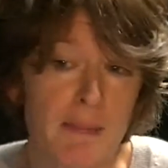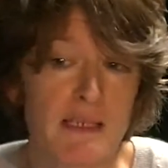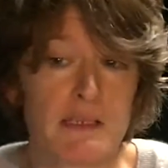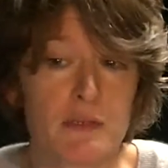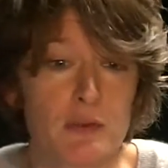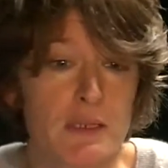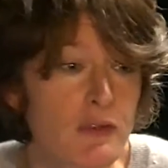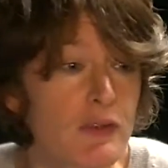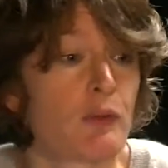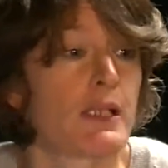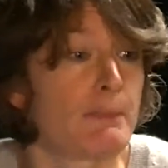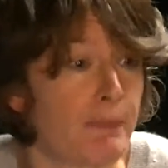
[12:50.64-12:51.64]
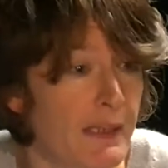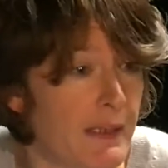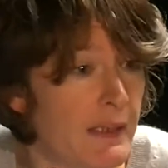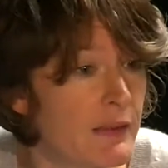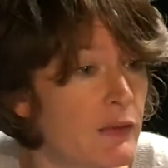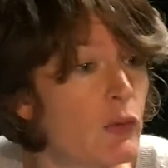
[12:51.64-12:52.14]
cas particuliers, ce sont les
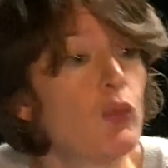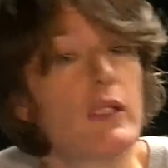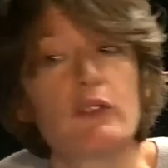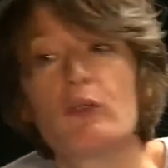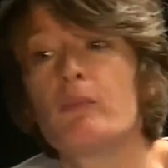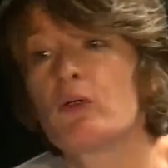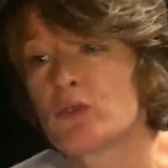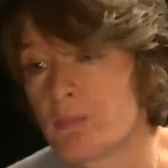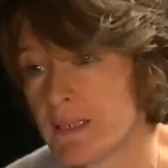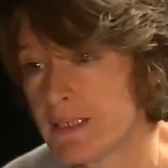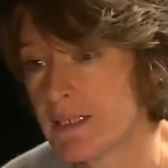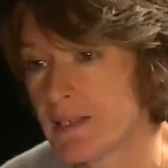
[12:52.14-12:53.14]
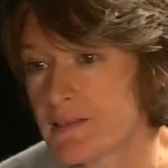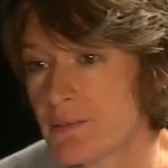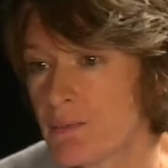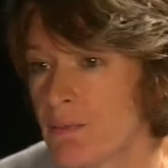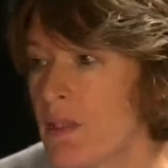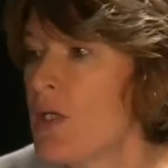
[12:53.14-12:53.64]
plaintes ou les demandes de
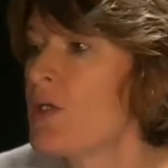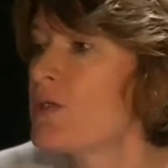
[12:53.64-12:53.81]
médiation